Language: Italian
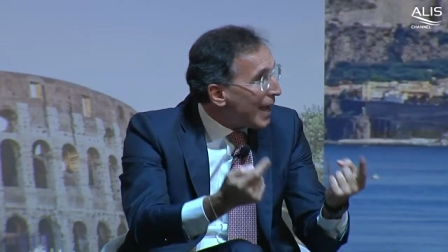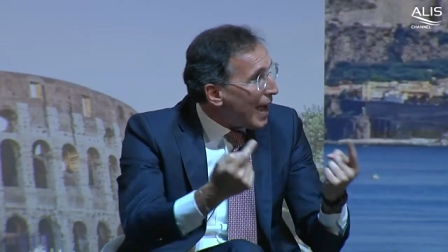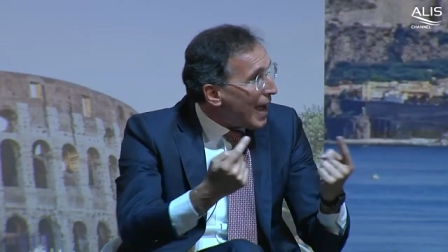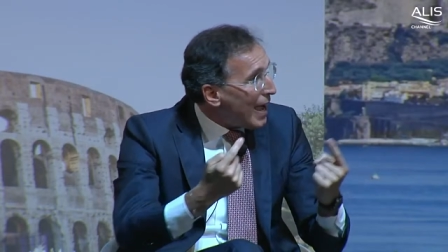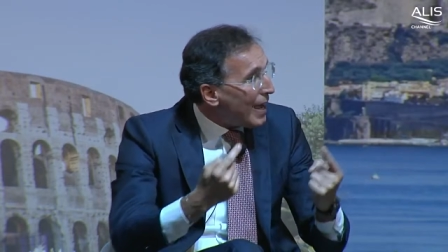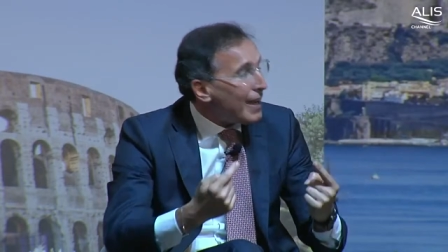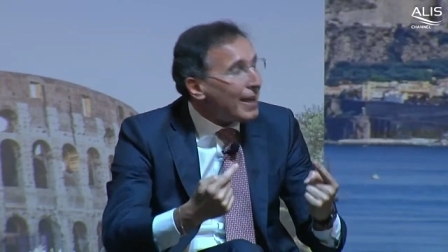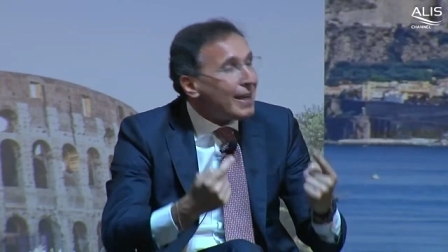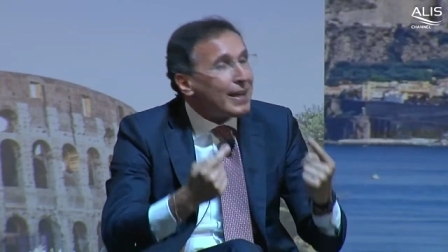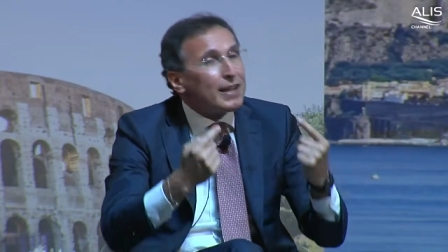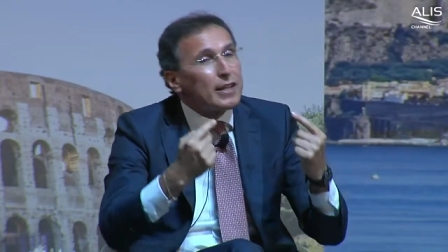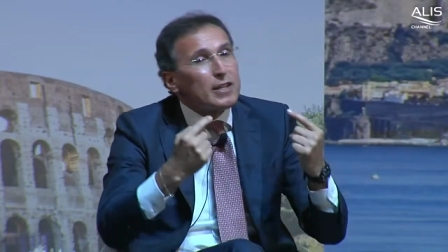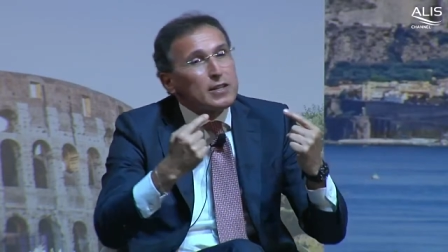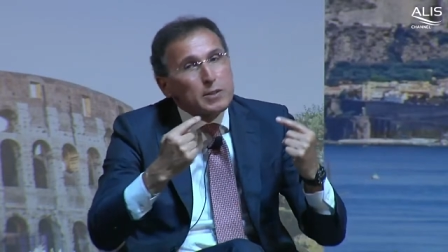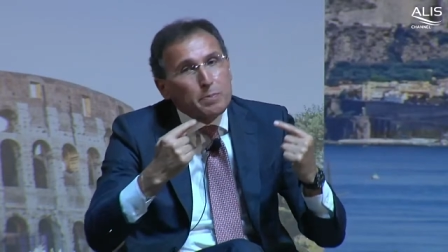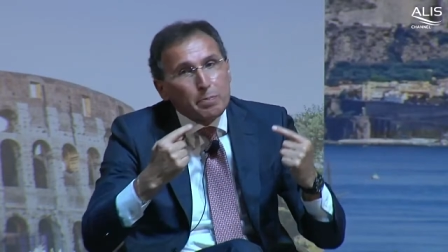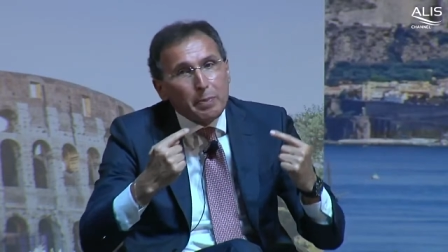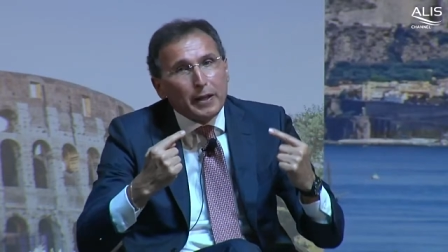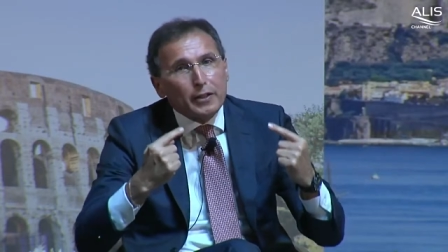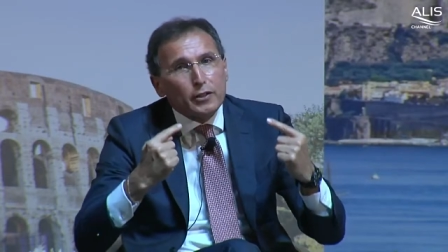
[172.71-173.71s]
anche
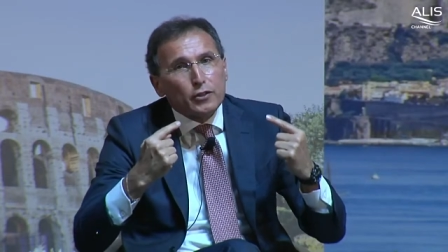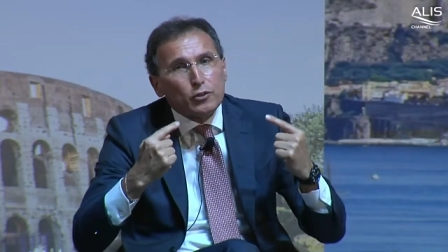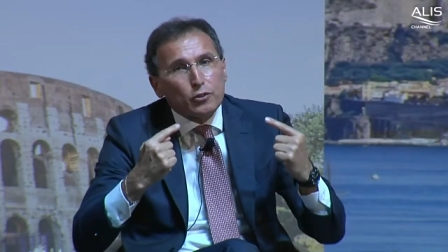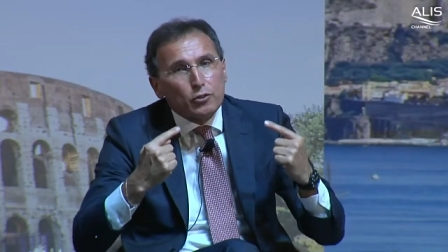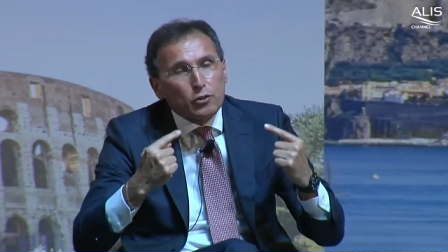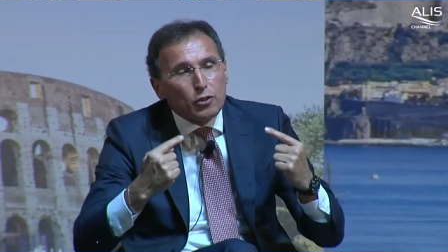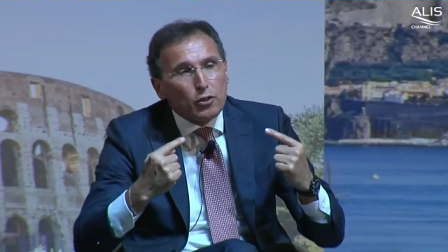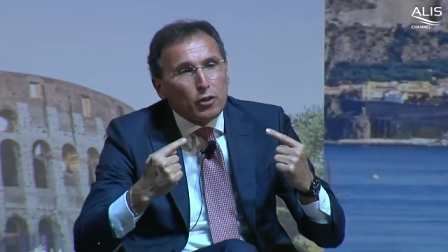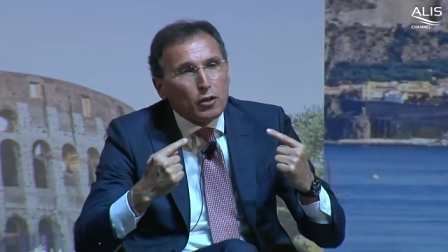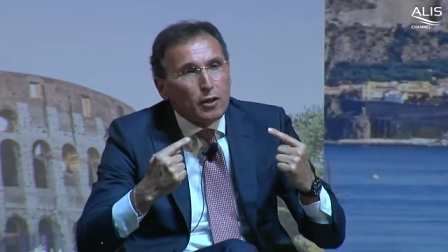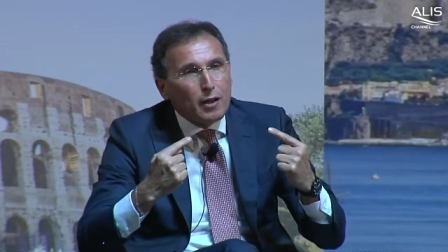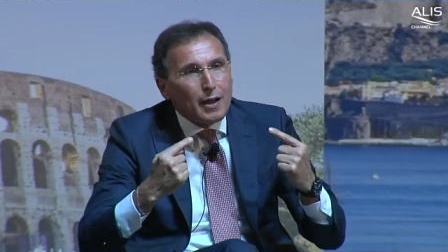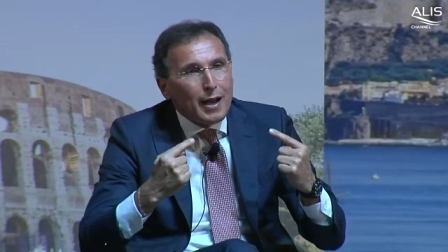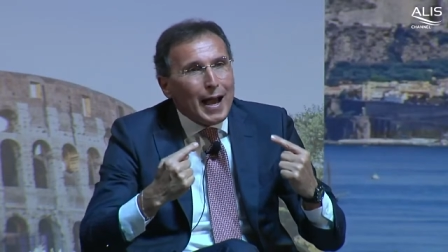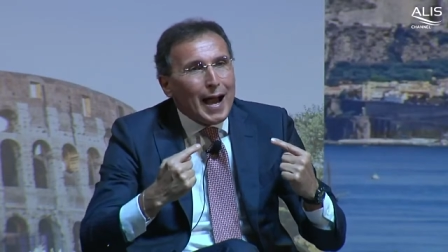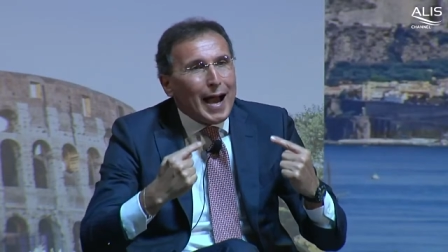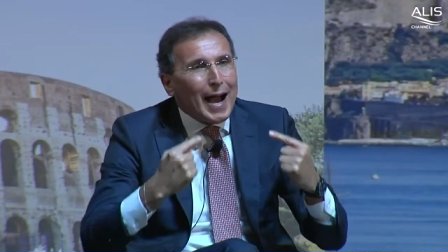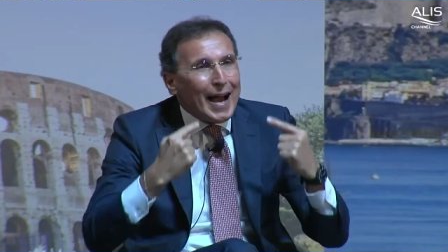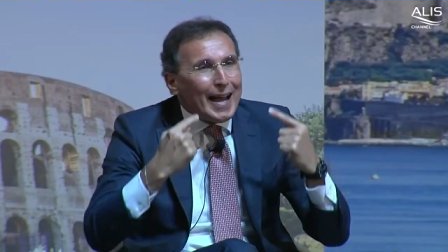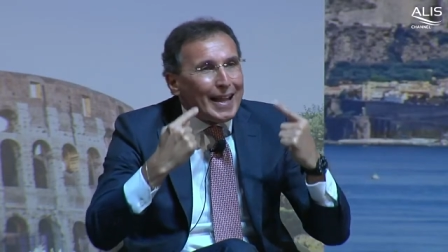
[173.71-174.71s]

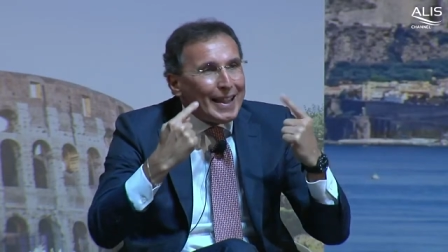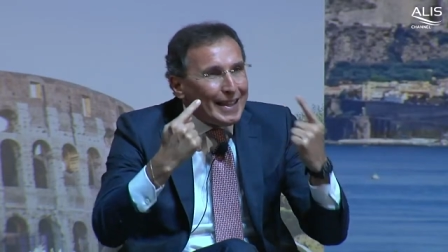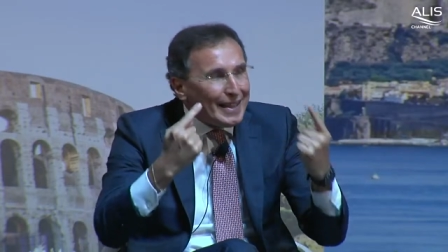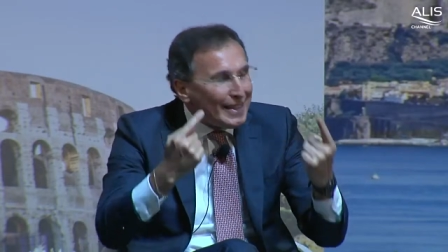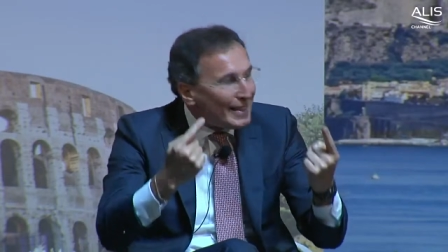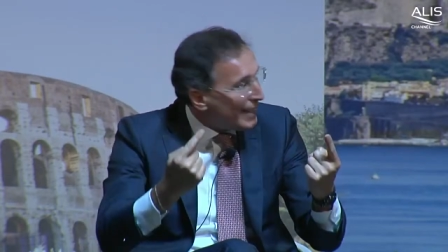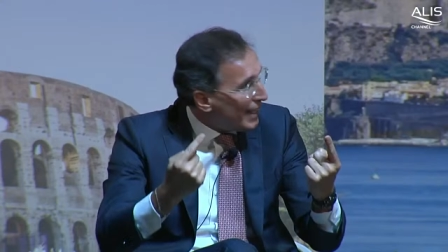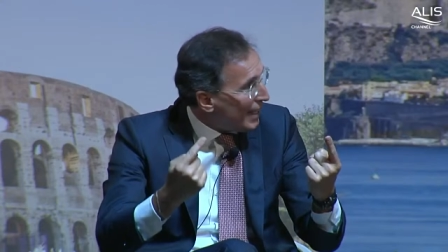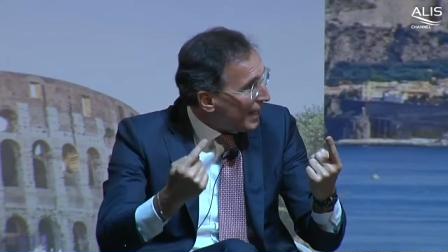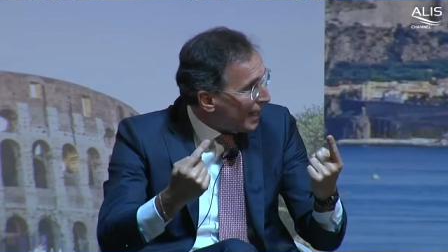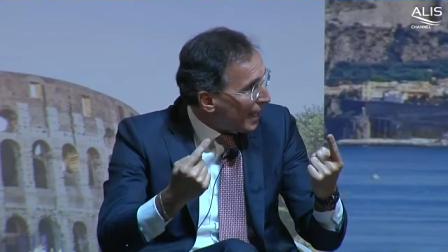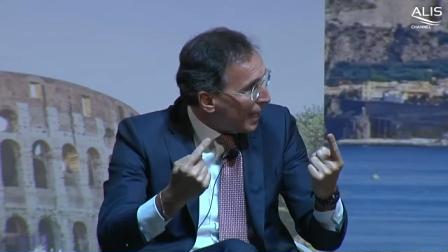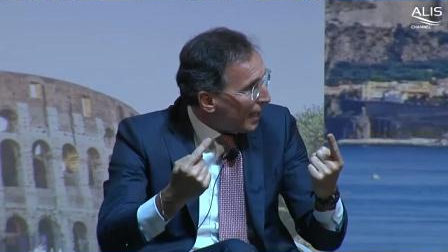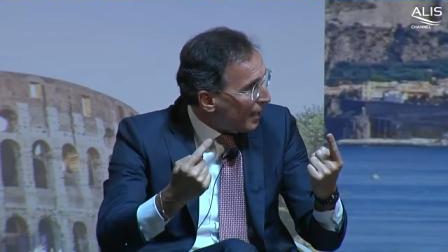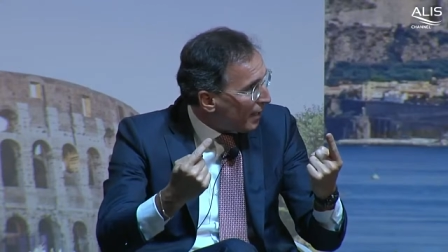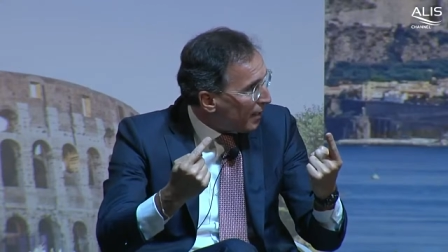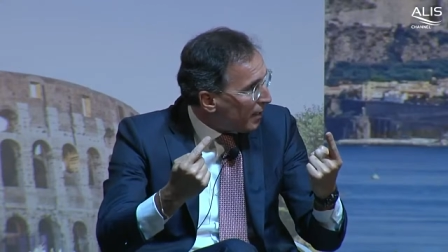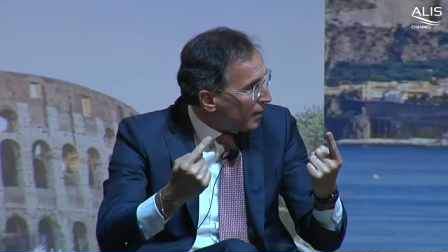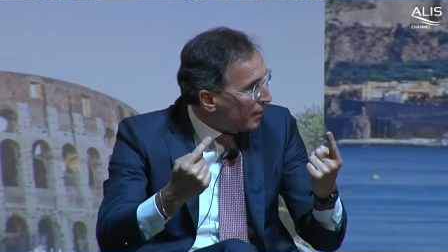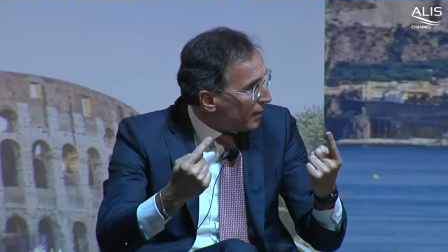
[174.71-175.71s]
rispetto
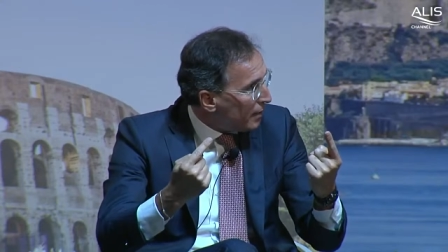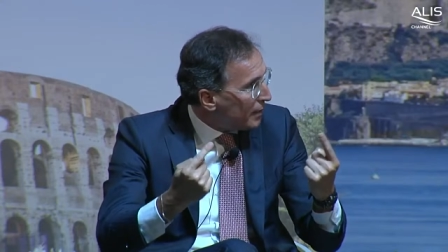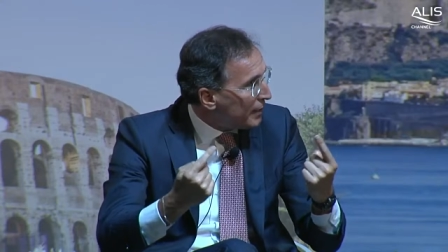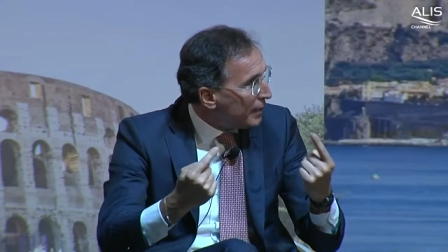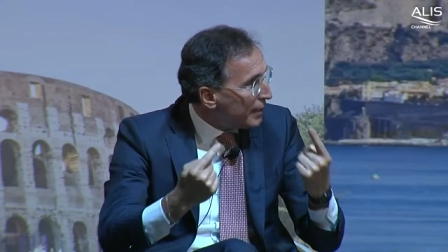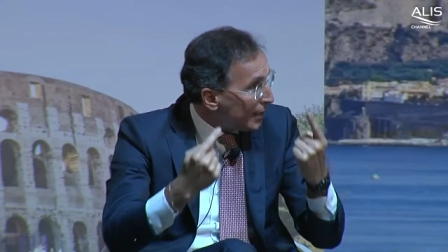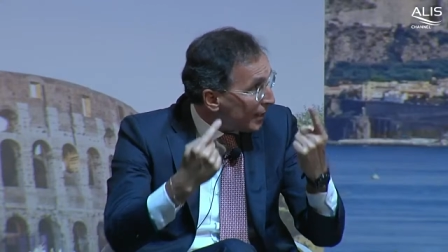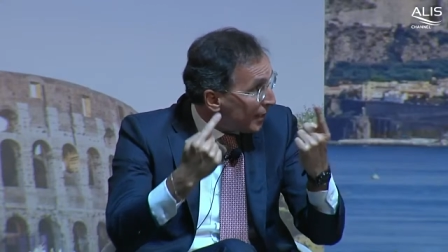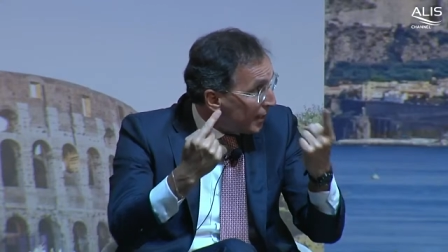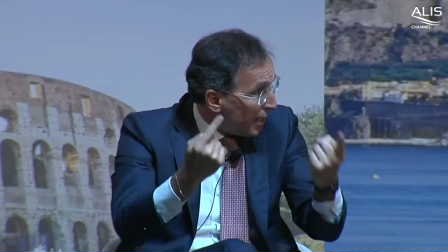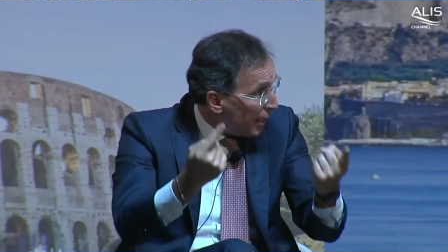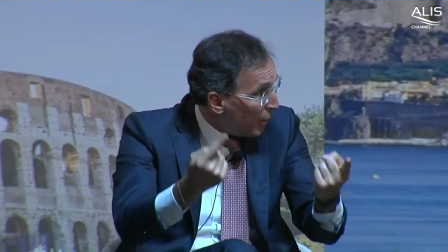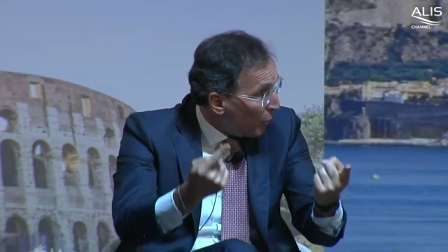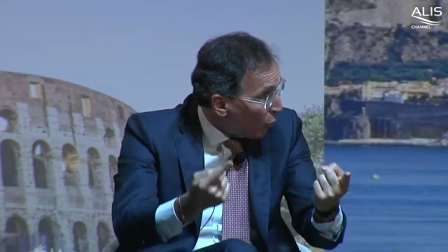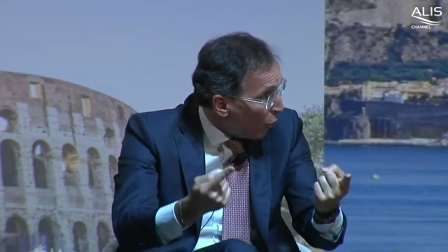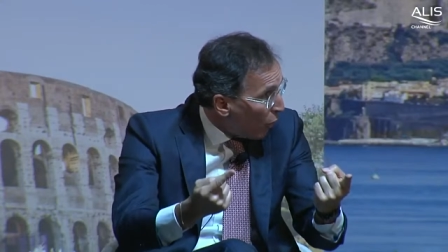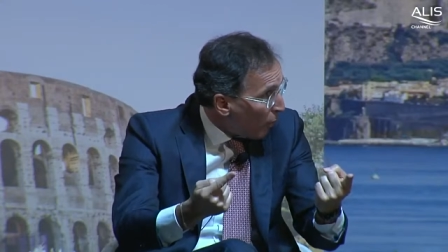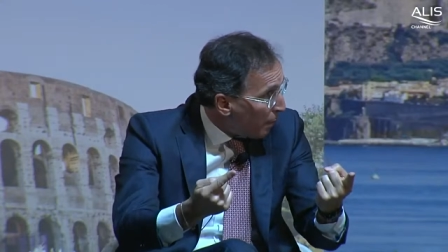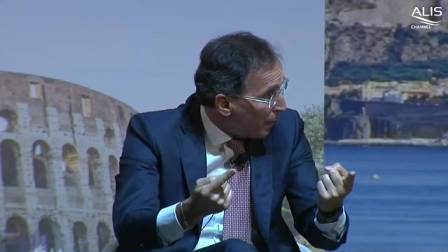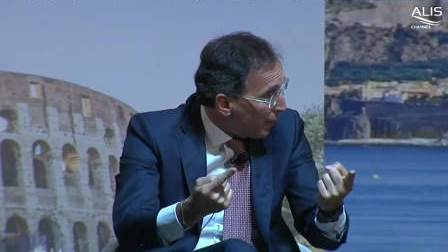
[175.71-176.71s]
all'idea di
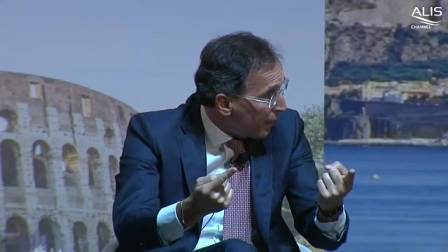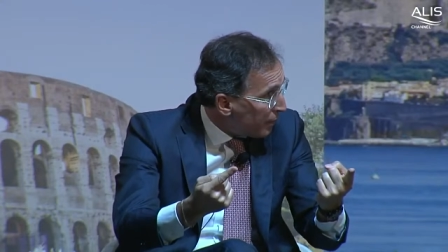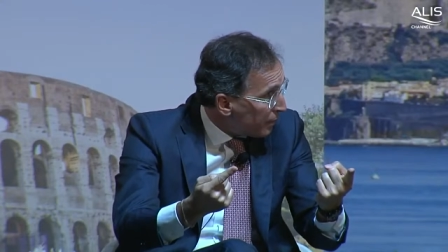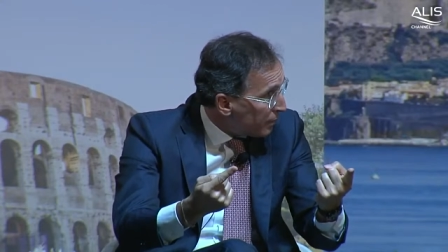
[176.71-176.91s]
Europa.